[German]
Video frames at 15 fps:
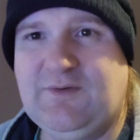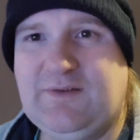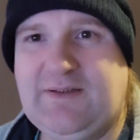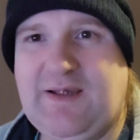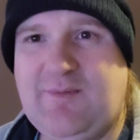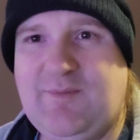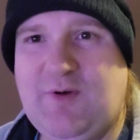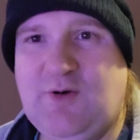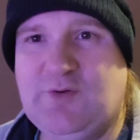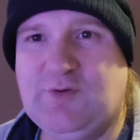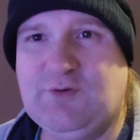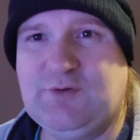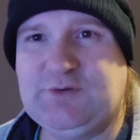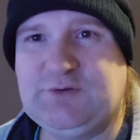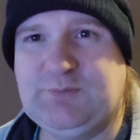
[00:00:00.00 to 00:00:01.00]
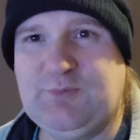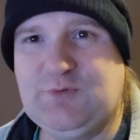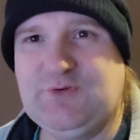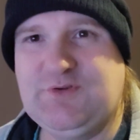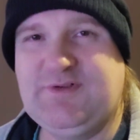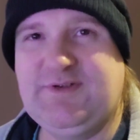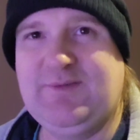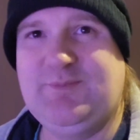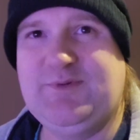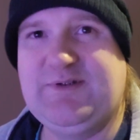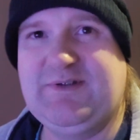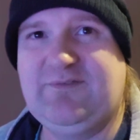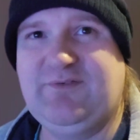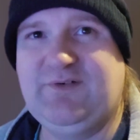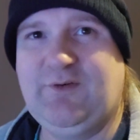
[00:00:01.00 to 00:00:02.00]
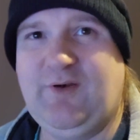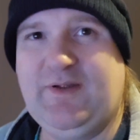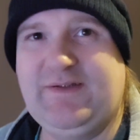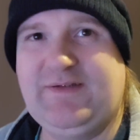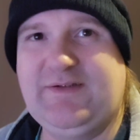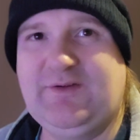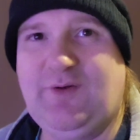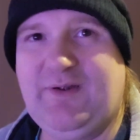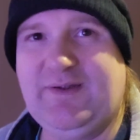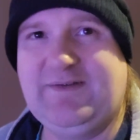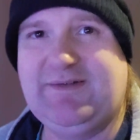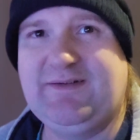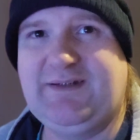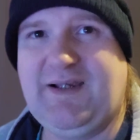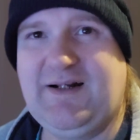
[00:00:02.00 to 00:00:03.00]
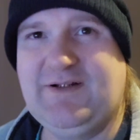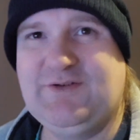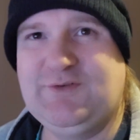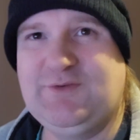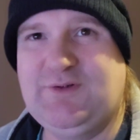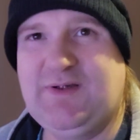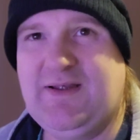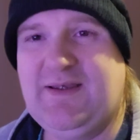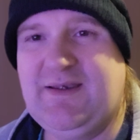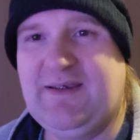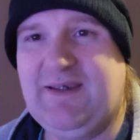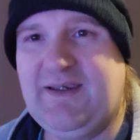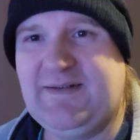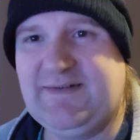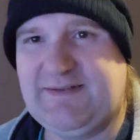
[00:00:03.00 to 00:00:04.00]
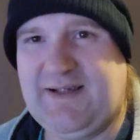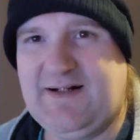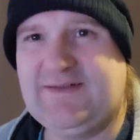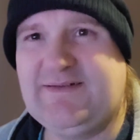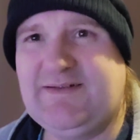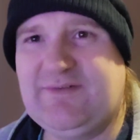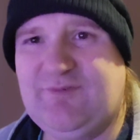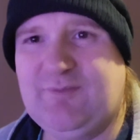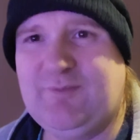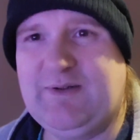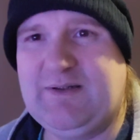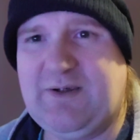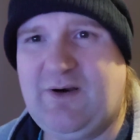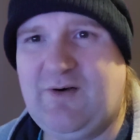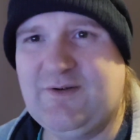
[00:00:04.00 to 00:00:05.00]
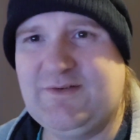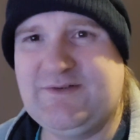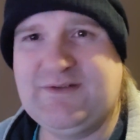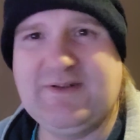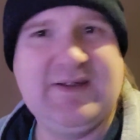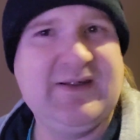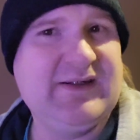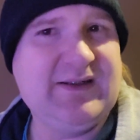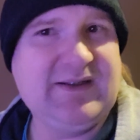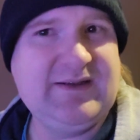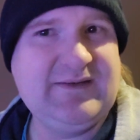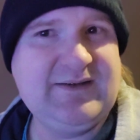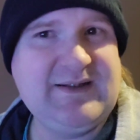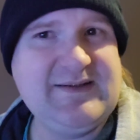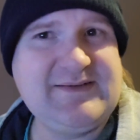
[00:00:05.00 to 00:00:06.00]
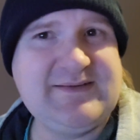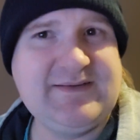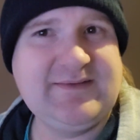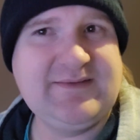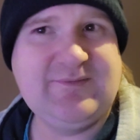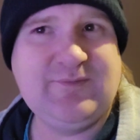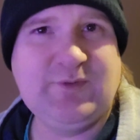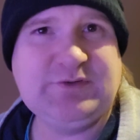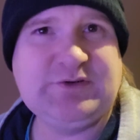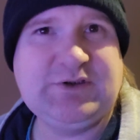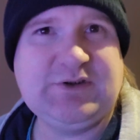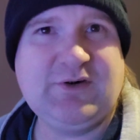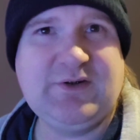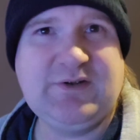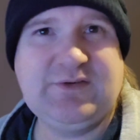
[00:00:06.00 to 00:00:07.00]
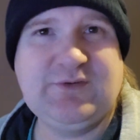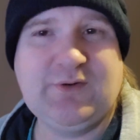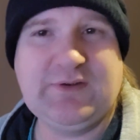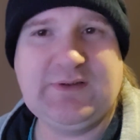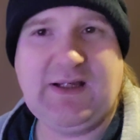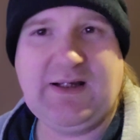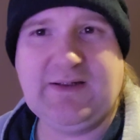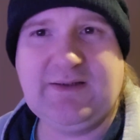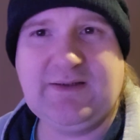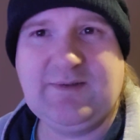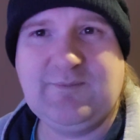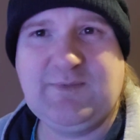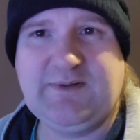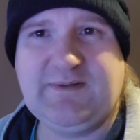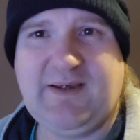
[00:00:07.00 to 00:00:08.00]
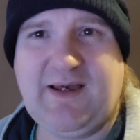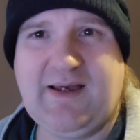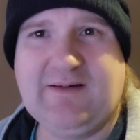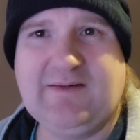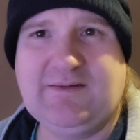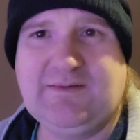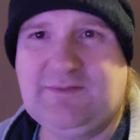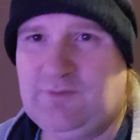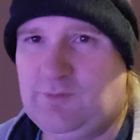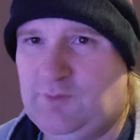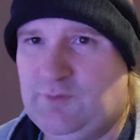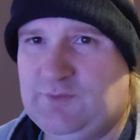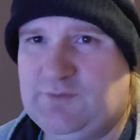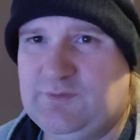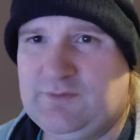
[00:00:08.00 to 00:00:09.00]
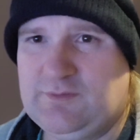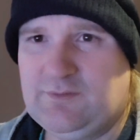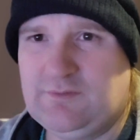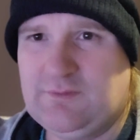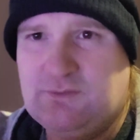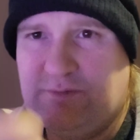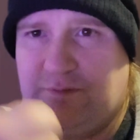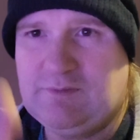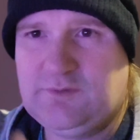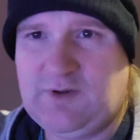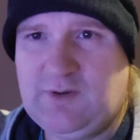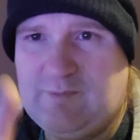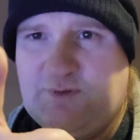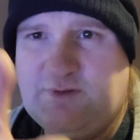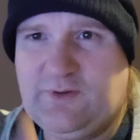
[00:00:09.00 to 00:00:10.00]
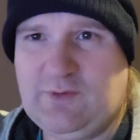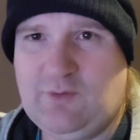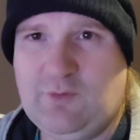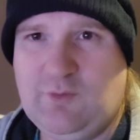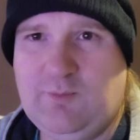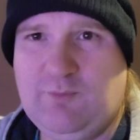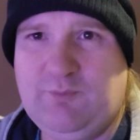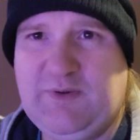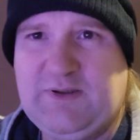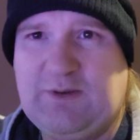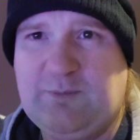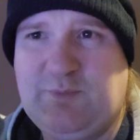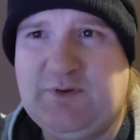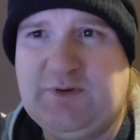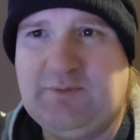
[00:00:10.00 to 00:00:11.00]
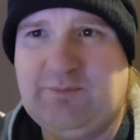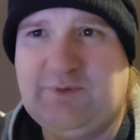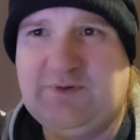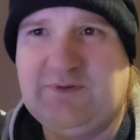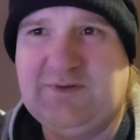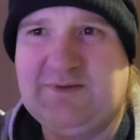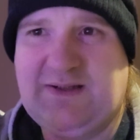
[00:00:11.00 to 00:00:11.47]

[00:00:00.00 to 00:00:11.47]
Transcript: Und ich habe auch noch Spuso 70 für 19,90. Also es zahlt sich für mich aus. In dem Sinne wünsche ich euch noch einen angenehmen Tag und Daumen nach oben. Bitte, bitte, bitte.